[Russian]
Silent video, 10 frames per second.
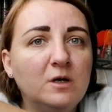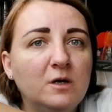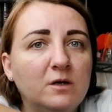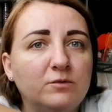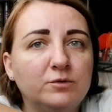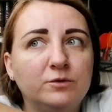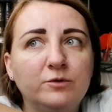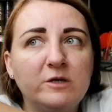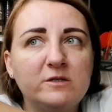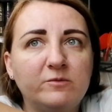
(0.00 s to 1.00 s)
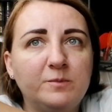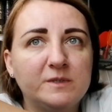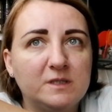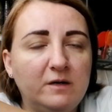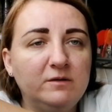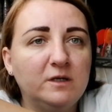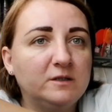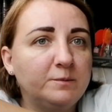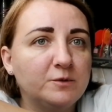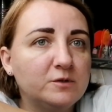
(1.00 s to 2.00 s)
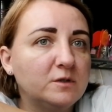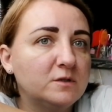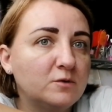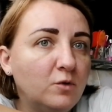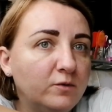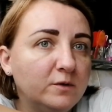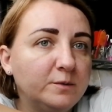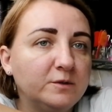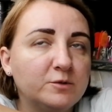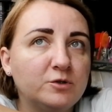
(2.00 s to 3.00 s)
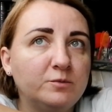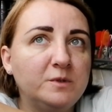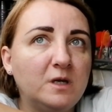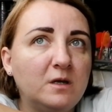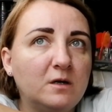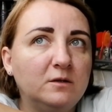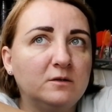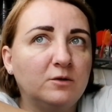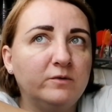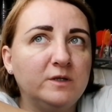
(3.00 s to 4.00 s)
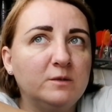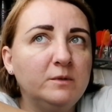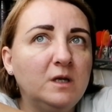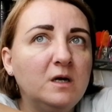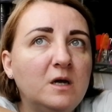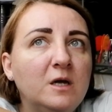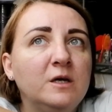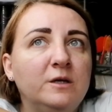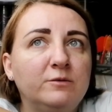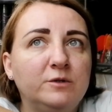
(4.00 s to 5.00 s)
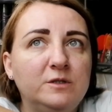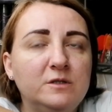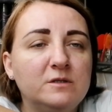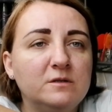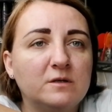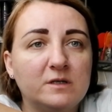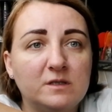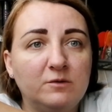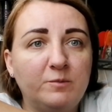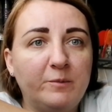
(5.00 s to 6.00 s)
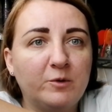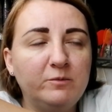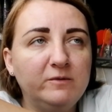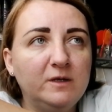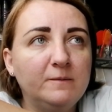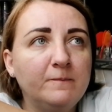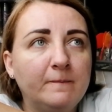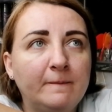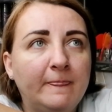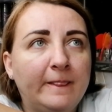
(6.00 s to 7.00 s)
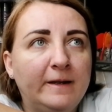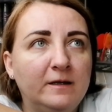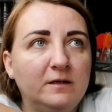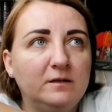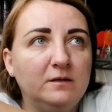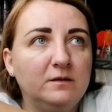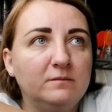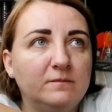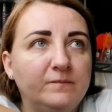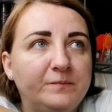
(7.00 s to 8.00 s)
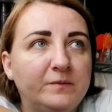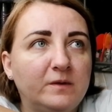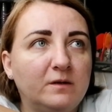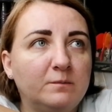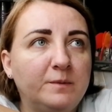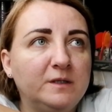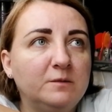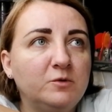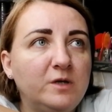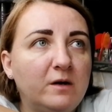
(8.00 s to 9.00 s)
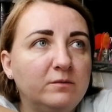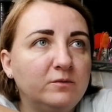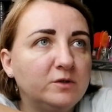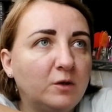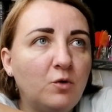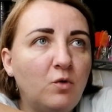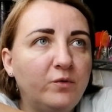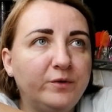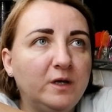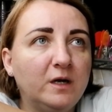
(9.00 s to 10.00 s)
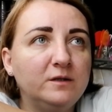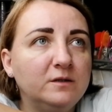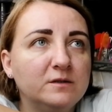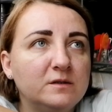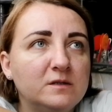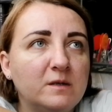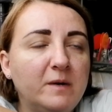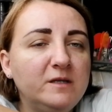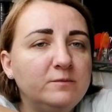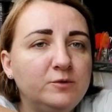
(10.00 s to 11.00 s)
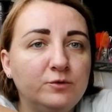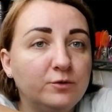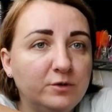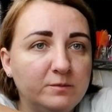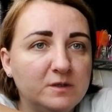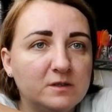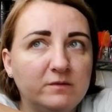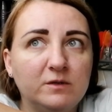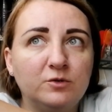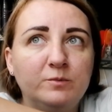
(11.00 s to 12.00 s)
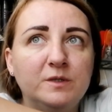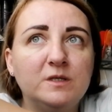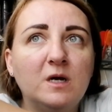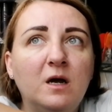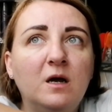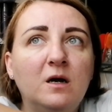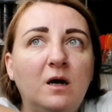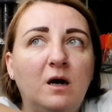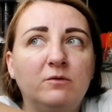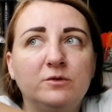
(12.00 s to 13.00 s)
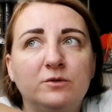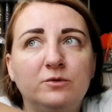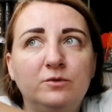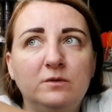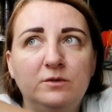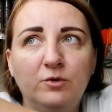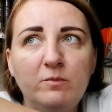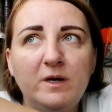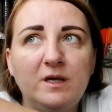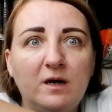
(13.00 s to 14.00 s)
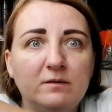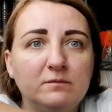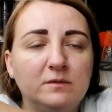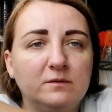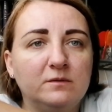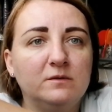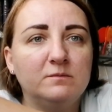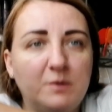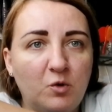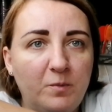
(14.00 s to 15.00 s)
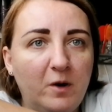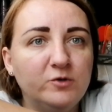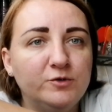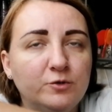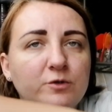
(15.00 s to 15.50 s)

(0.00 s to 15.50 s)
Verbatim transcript: Вот, ну я поставила это просто с кофе, потому что у меня никогда такого не было. И вот единственный раз я его попробовала, и поэтому я вот такой кофе я не, сама не пью и другим не советую пить. А вот дома я э, покупаю зерна,